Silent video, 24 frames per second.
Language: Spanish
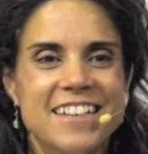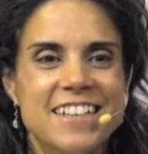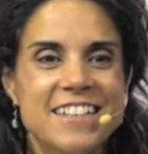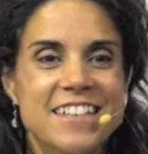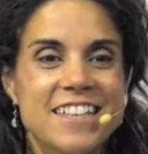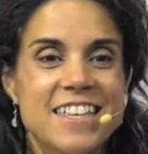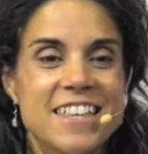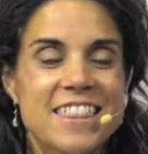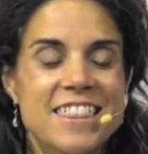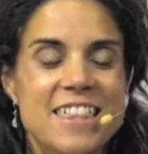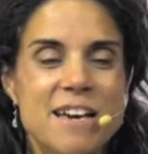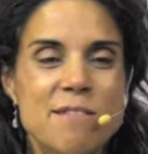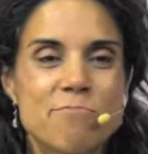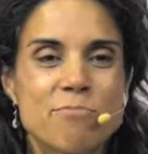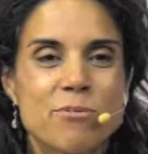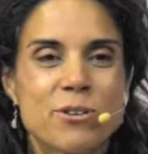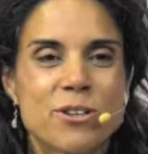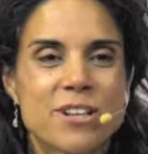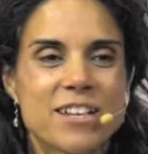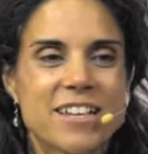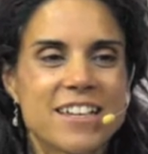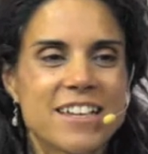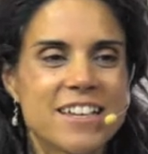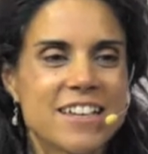quizá
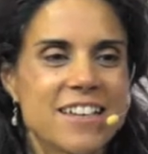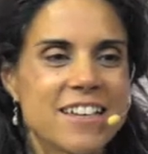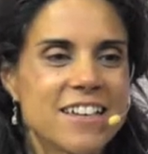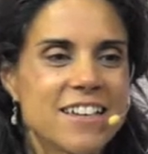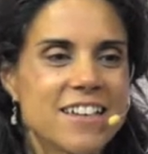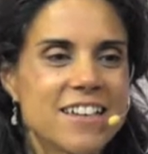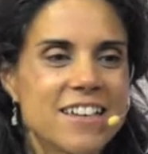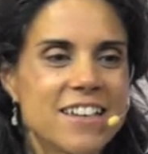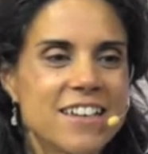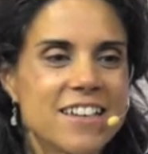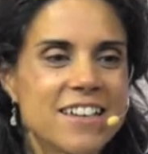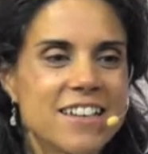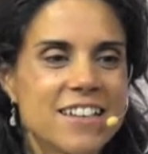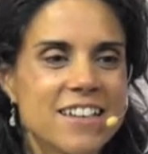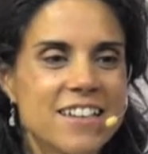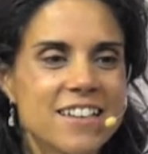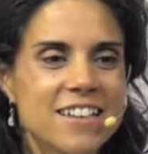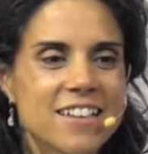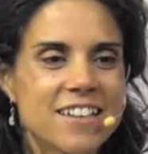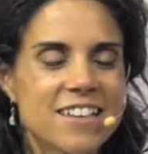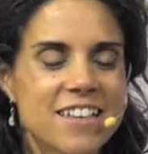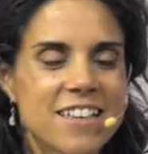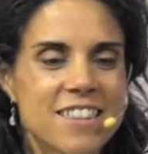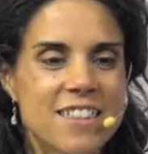
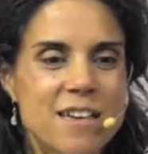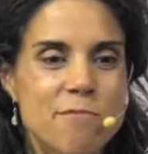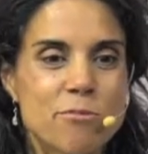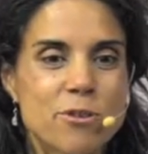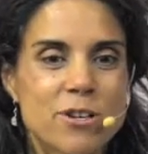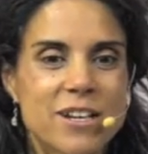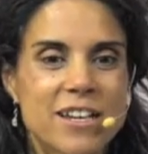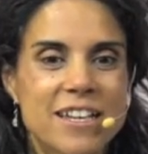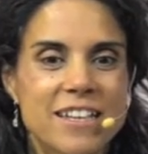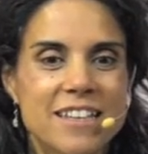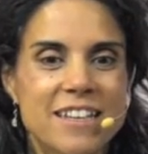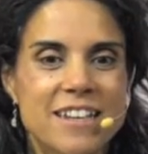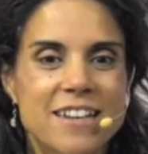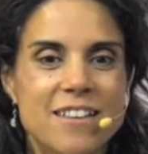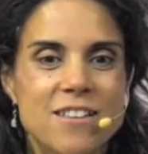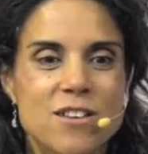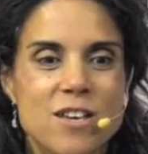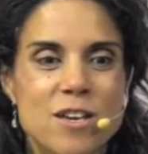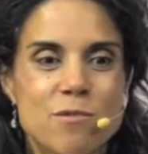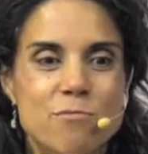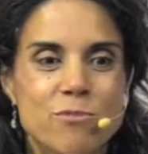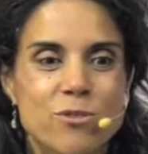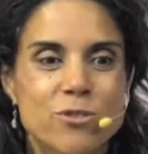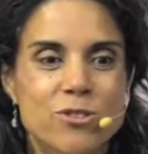porque, quizá porque
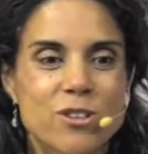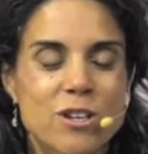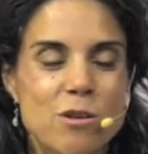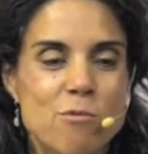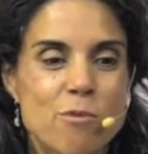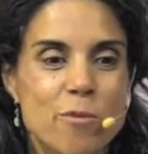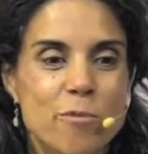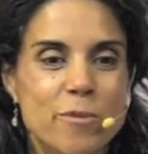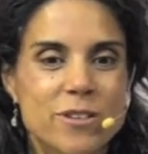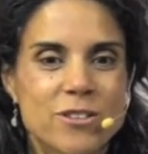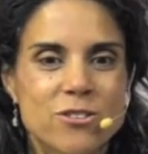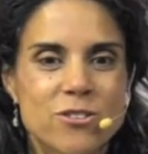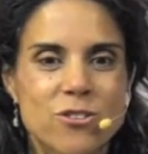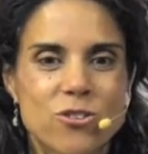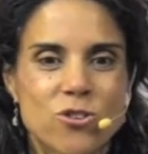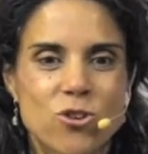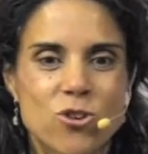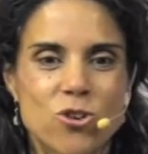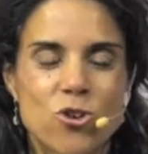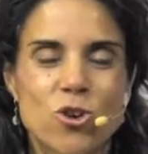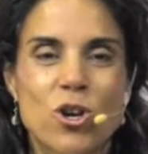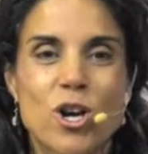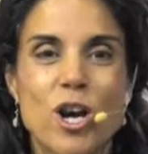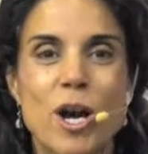hemos tenido momentos
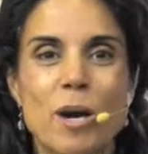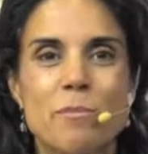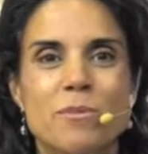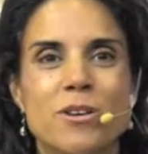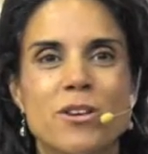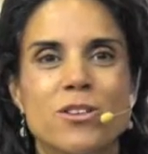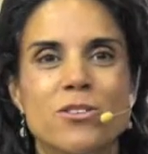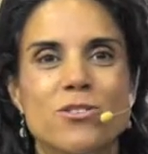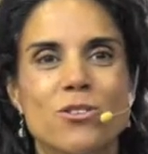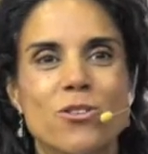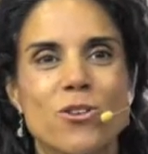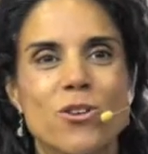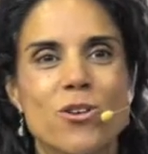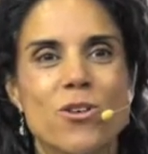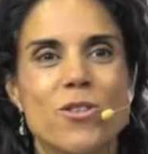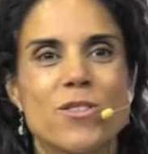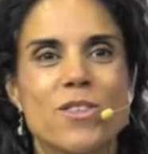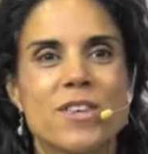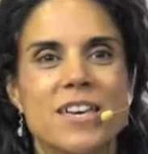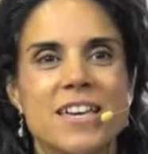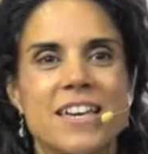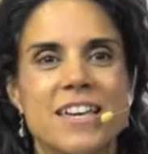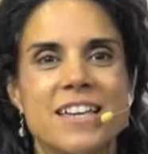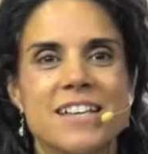con los cambios y todo
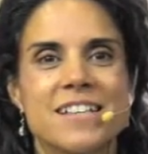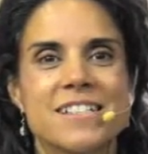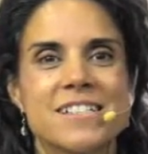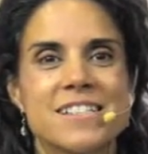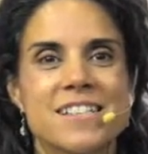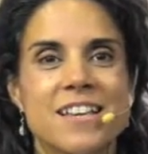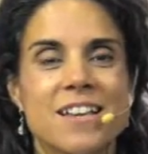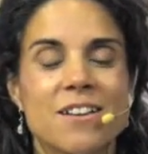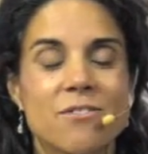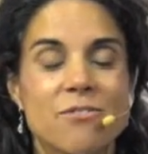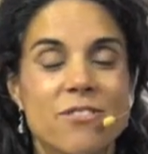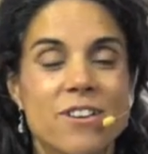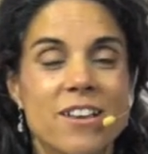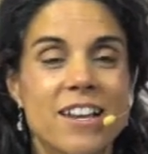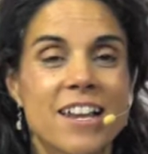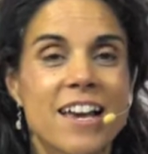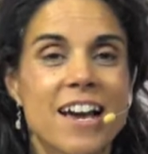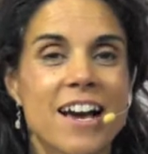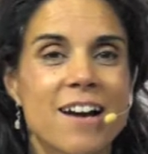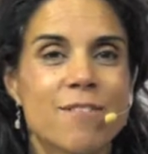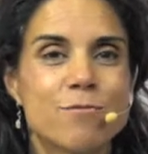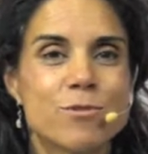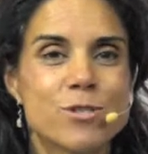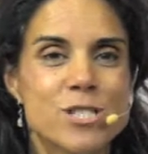de ser
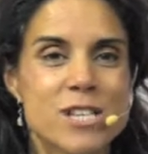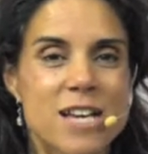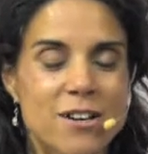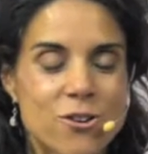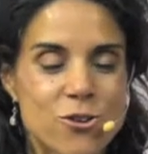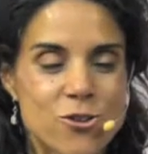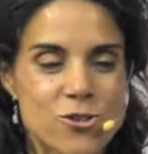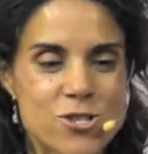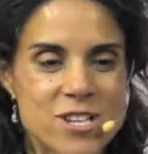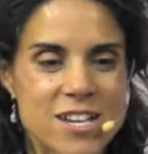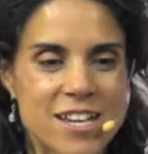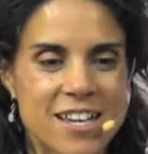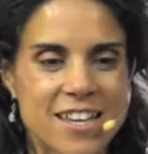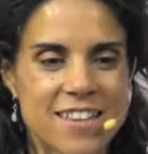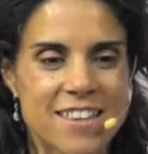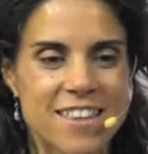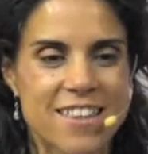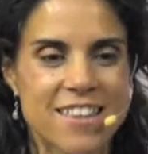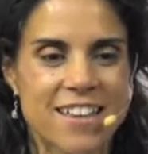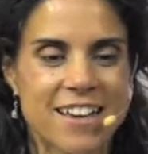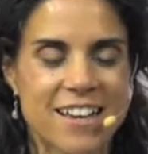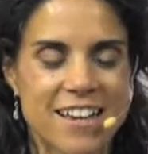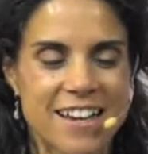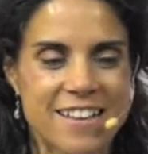fieles a muchas cosas, de
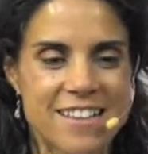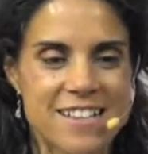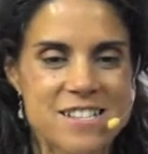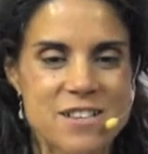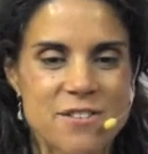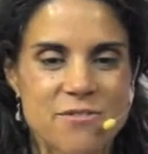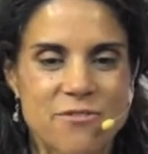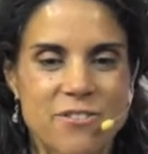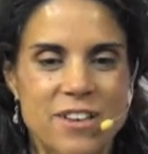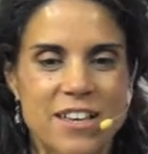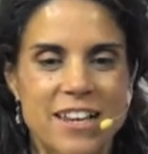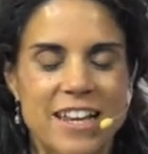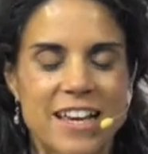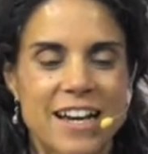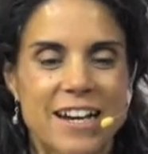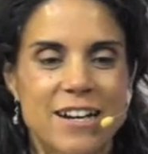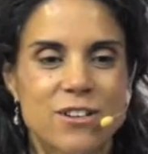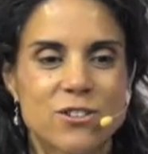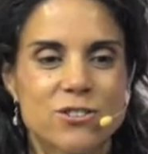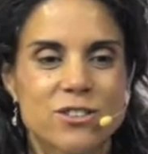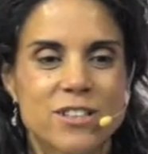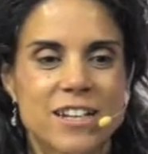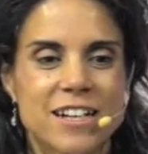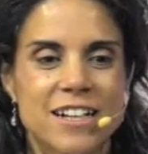dejar de ser fieles
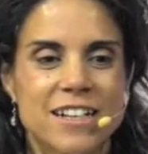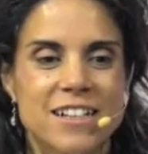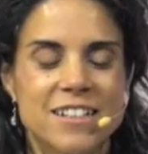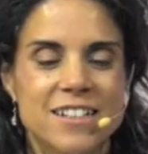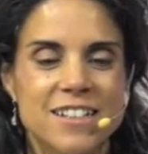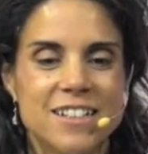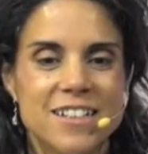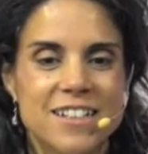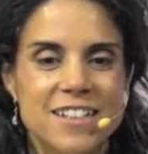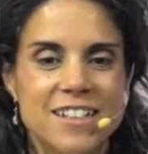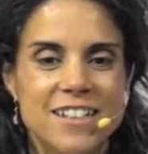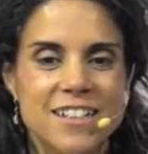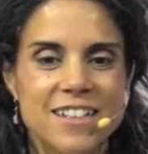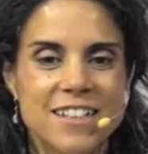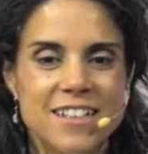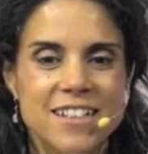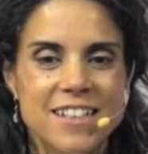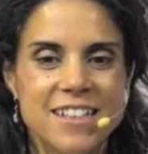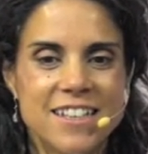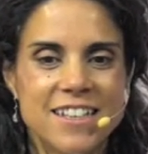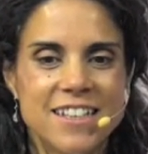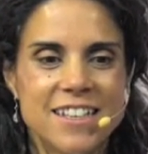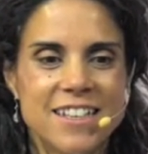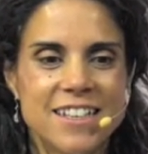a otras
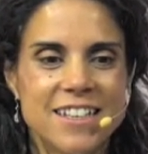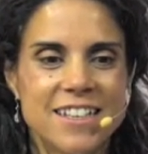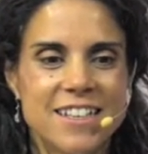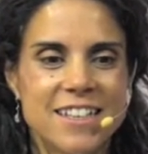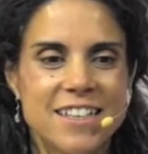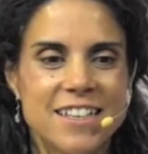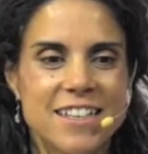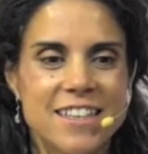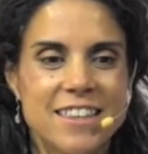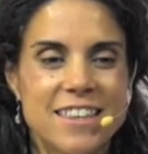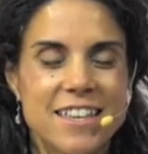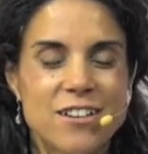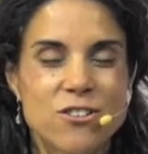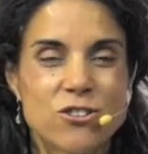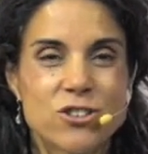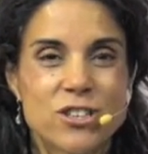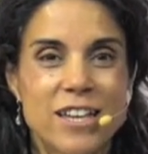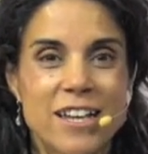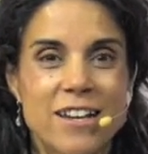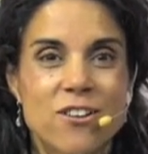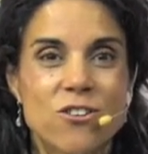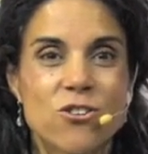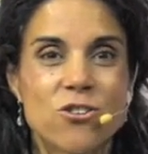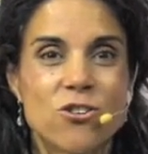y de
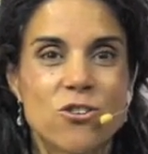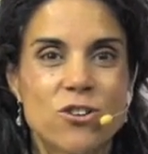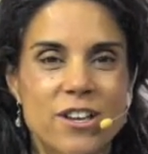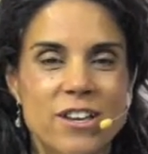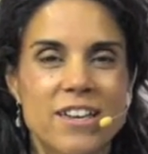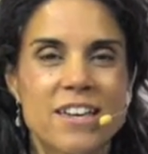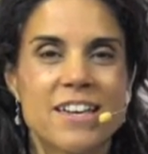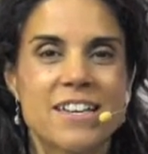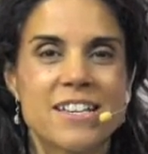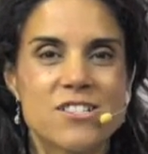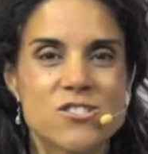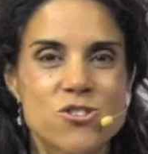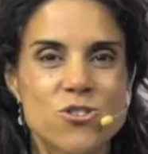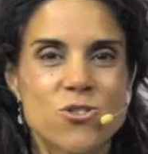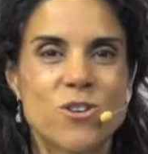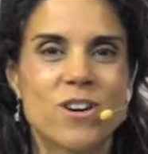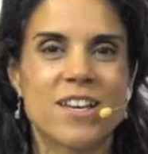notar lo que eso